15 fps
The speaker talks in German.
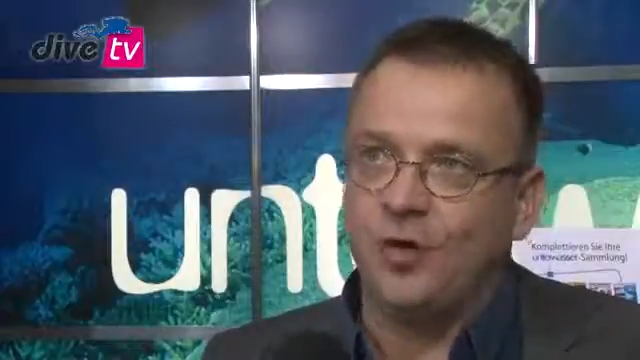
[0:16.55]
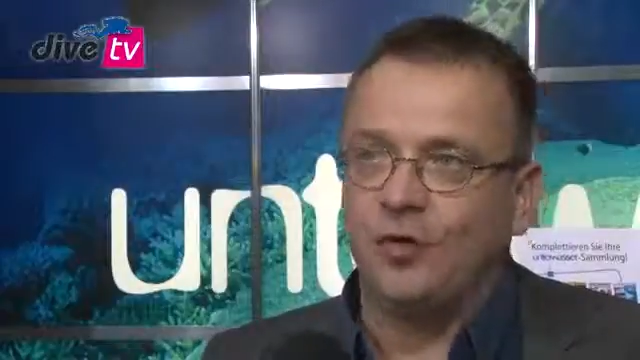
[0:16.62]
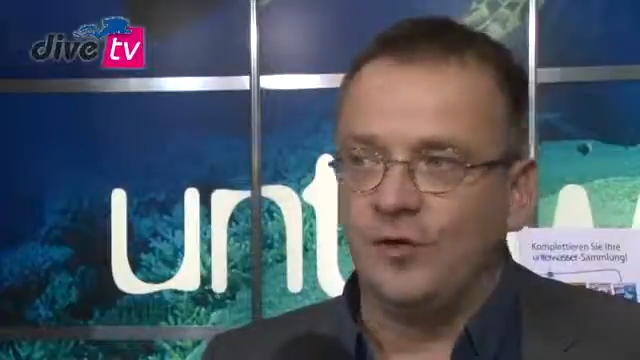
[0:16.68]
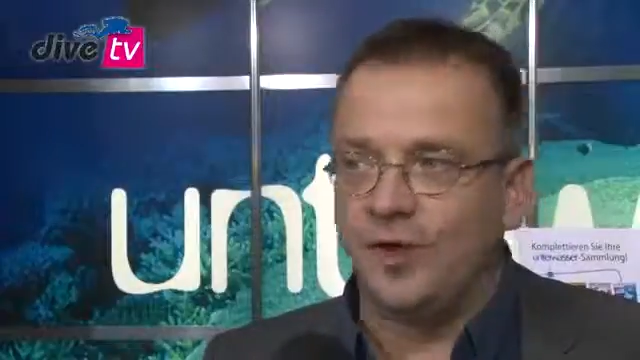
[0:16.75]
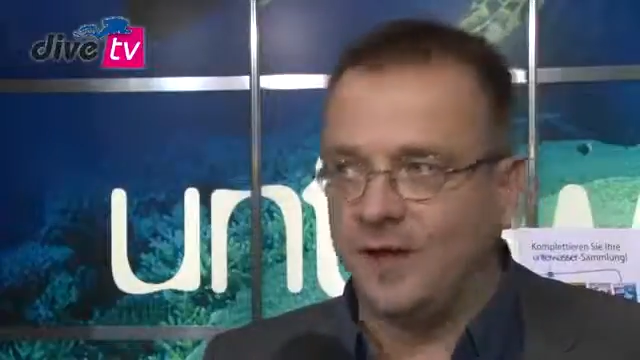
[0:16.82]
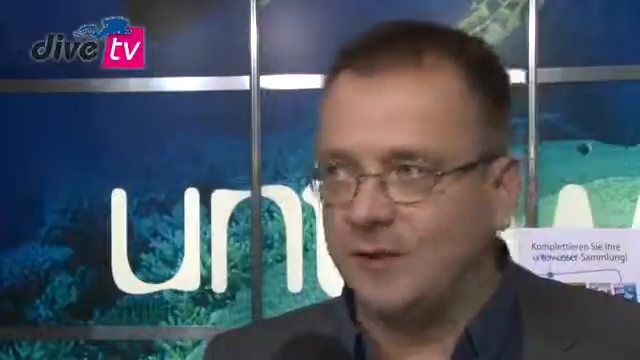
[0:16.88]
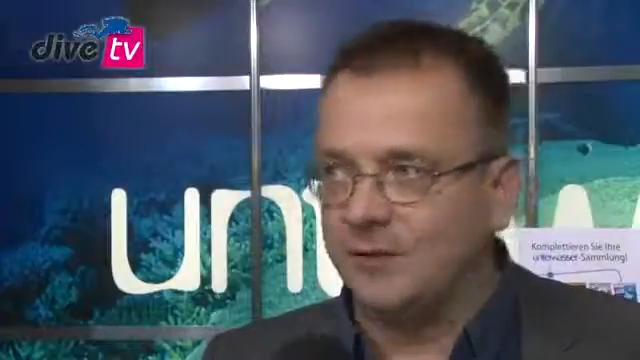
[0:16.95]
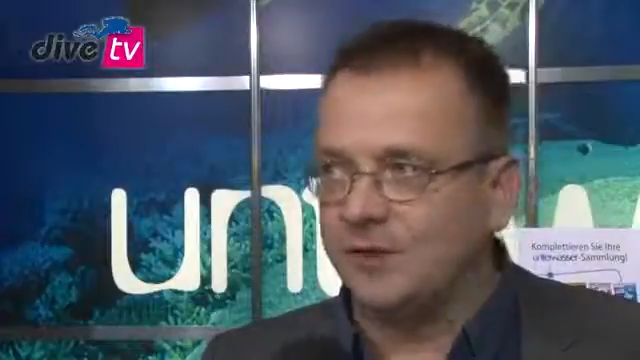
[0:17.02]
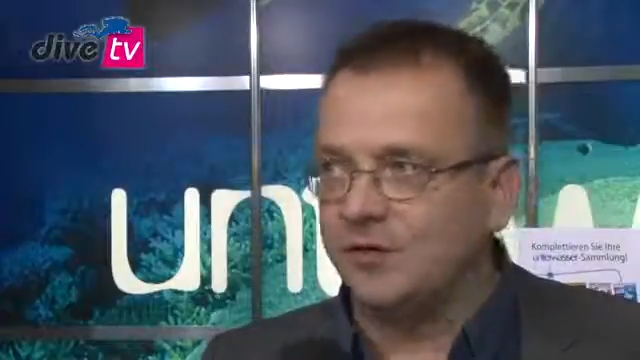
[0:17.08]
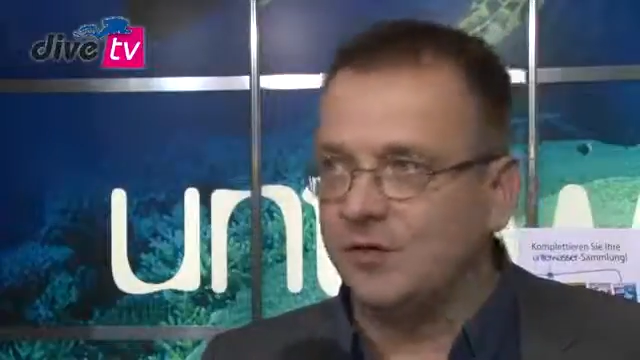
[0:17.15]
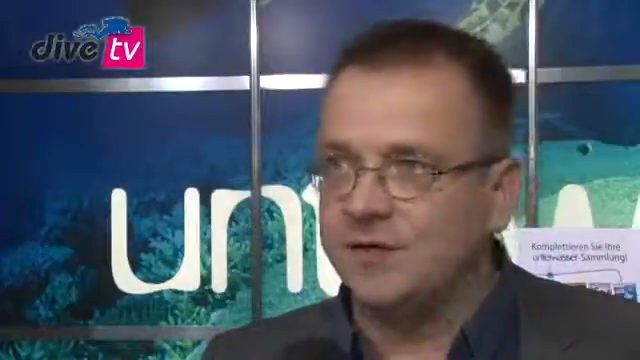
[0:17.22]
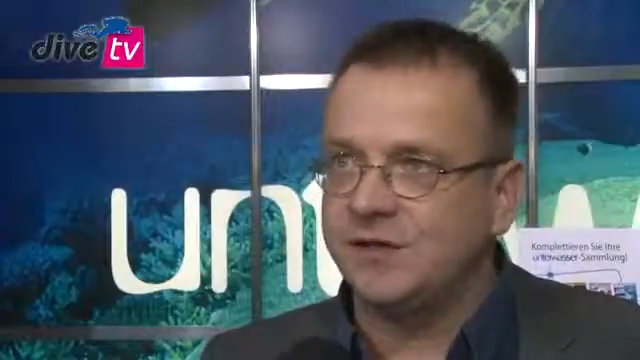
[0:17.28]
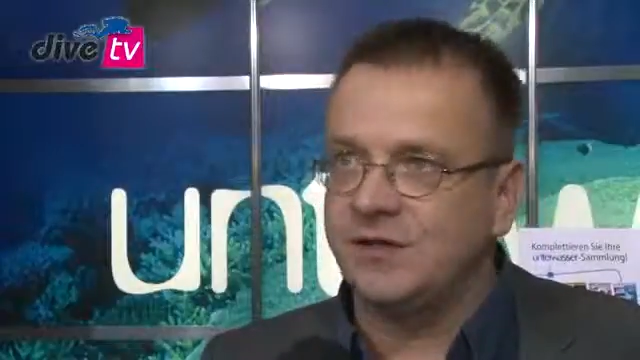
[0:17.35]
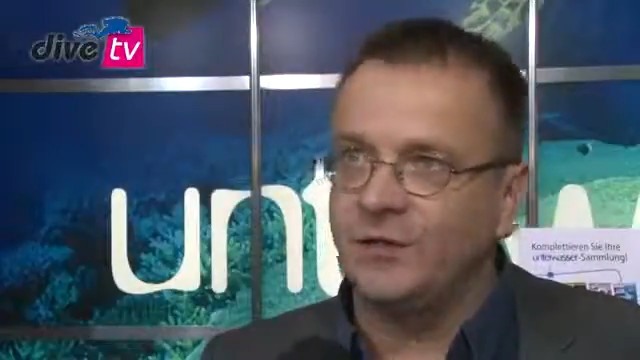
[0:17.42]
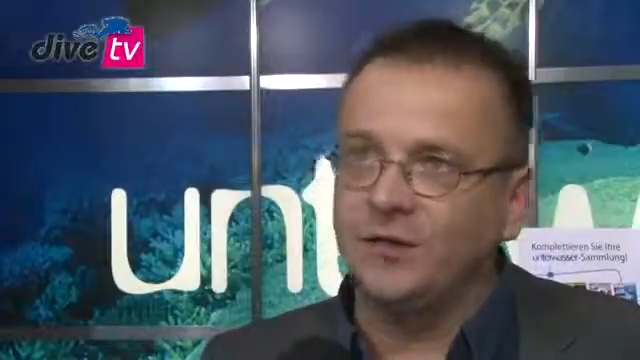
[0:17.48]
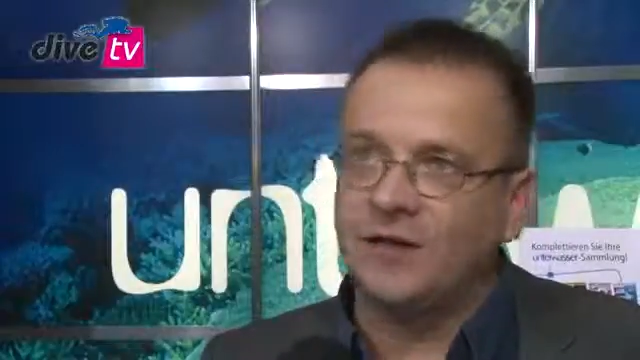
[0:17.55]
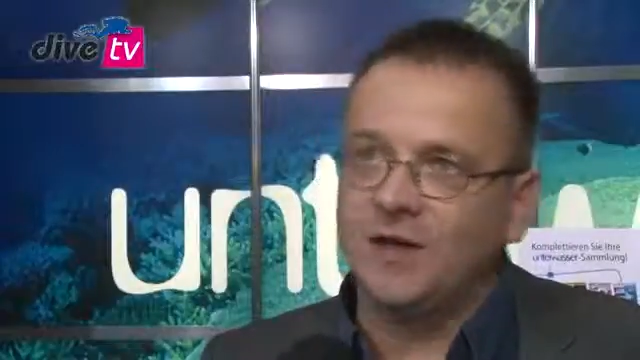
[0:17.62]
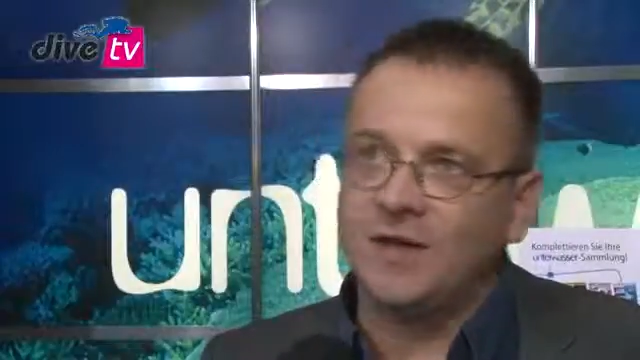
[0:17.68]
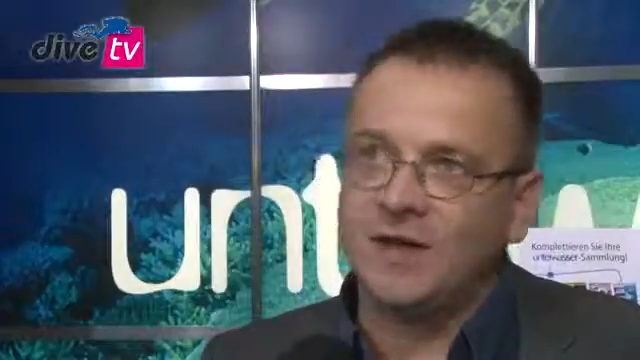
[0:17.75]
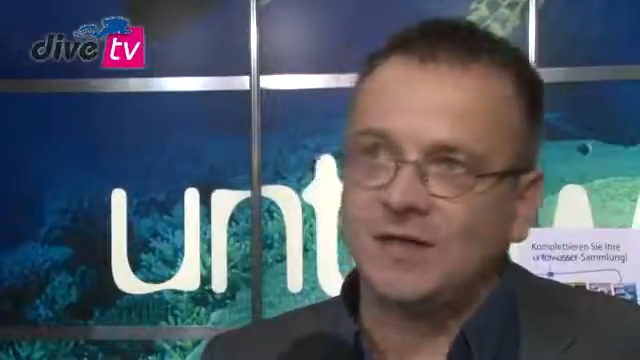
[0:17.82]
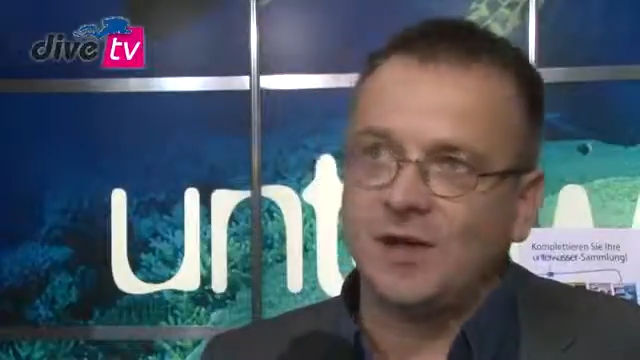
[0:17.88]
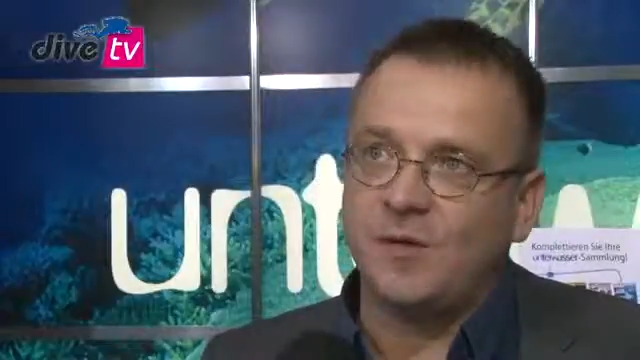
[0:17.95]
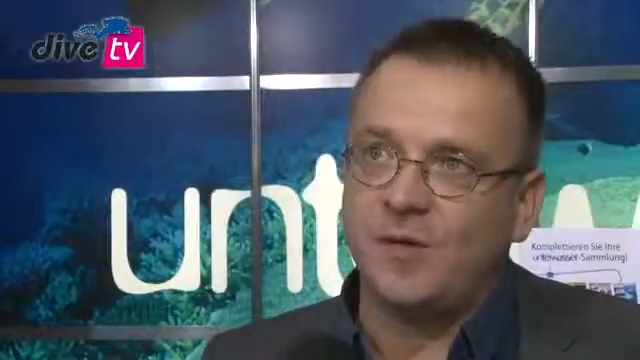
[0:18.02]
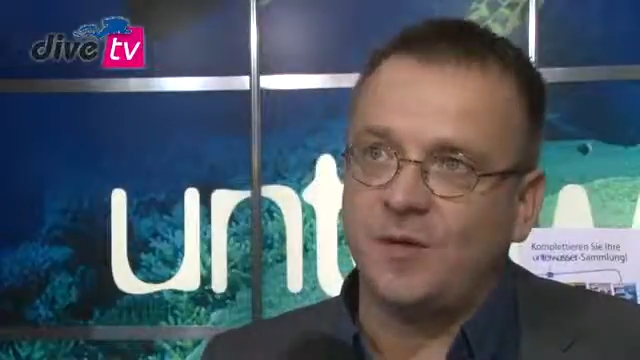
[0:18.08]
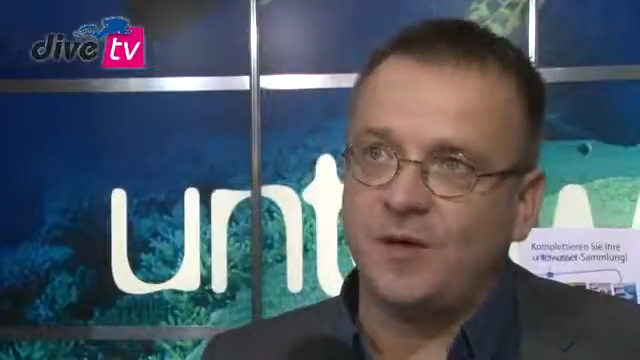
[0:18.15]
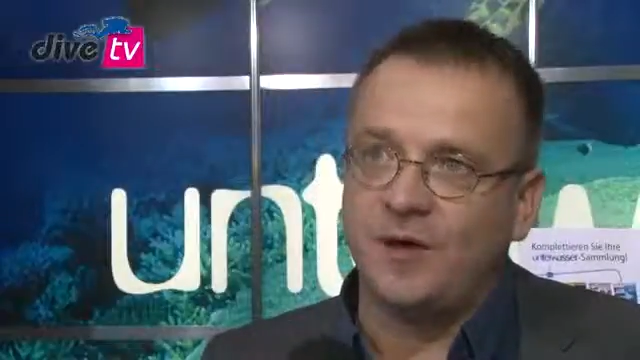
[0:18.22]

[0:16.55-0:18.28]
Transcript: Und dann gibt es uns, Unterwasser.